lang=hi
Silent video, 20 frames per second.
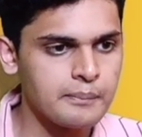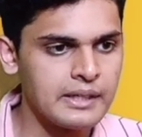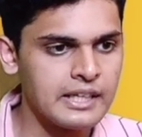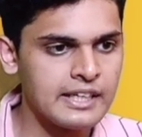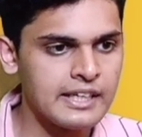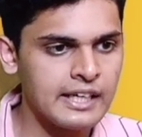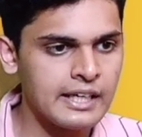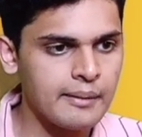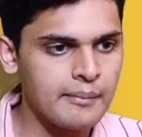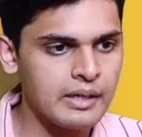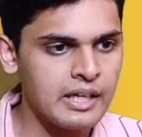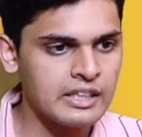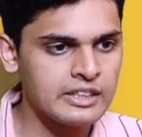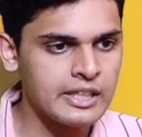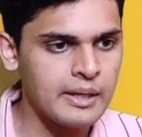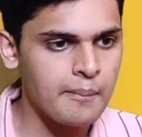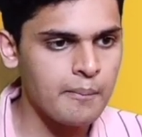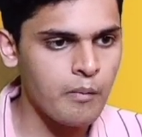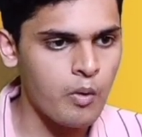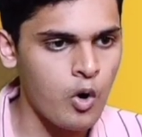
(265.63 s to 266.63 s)
मिलके क्या
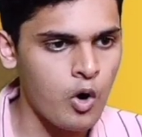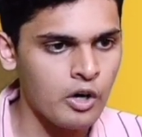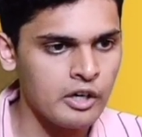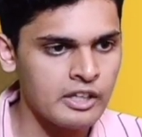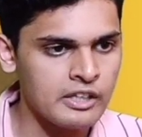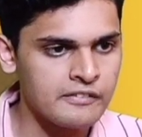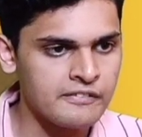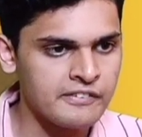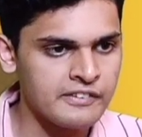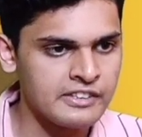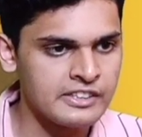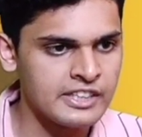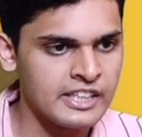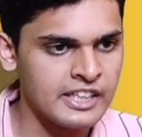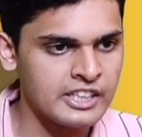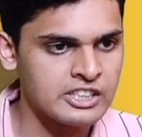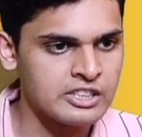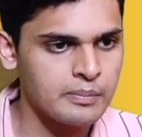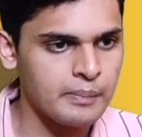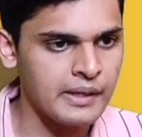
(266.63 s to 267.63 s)
बनाते हैं मॉडर्न
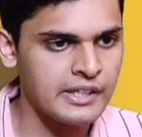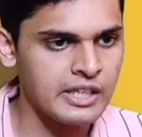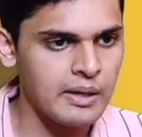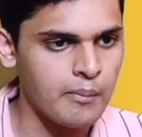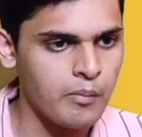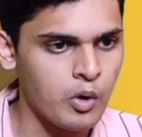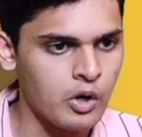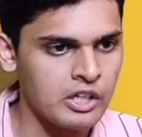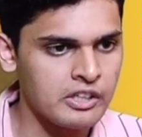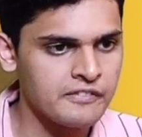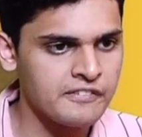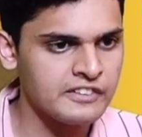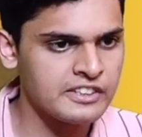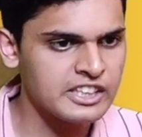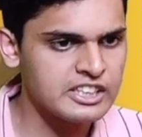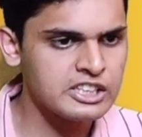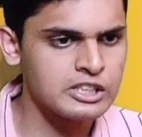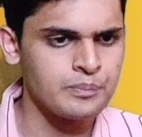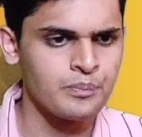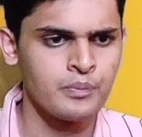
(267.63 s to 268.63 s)
फिजिक्स भैया मॉडर्न
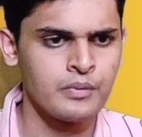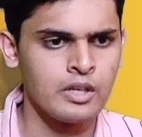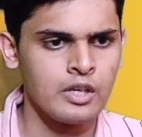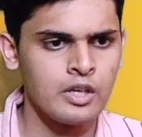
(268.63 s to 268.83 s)
फिजिक्स